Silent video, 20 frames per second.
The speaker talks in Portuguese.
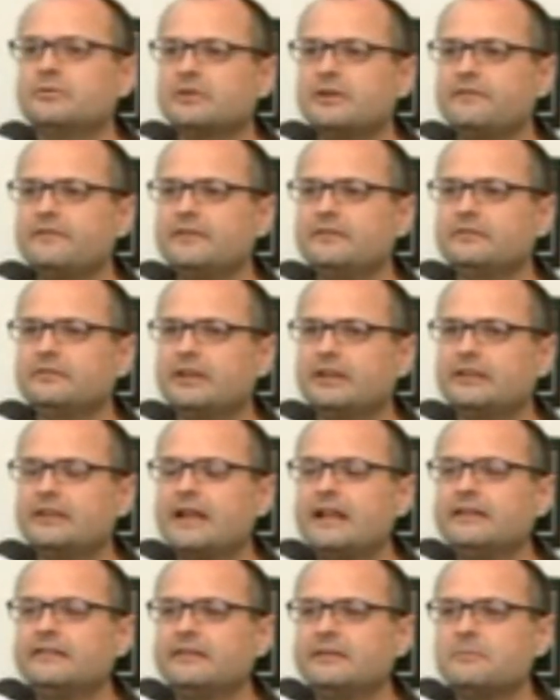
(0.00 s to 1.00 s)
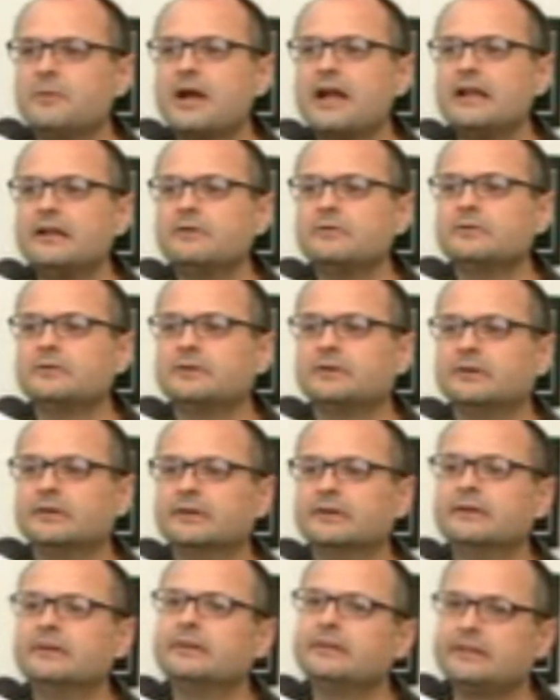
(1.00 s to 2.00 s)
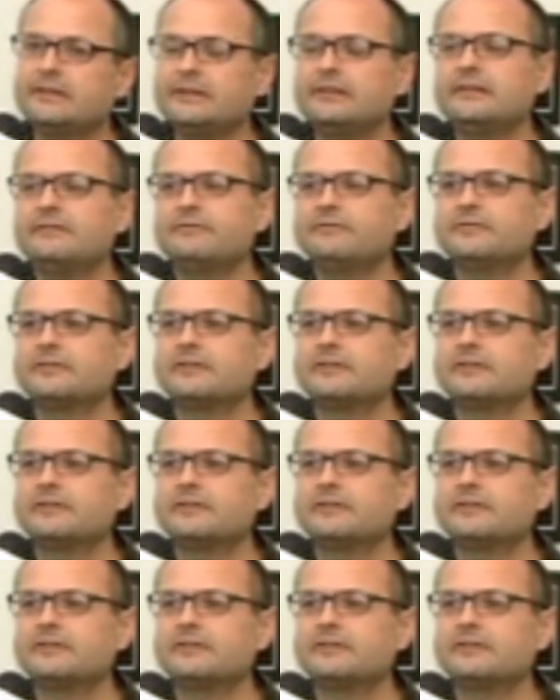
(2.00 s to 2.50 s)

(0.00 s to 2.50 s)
eu fotografei uns detalhes em macro e,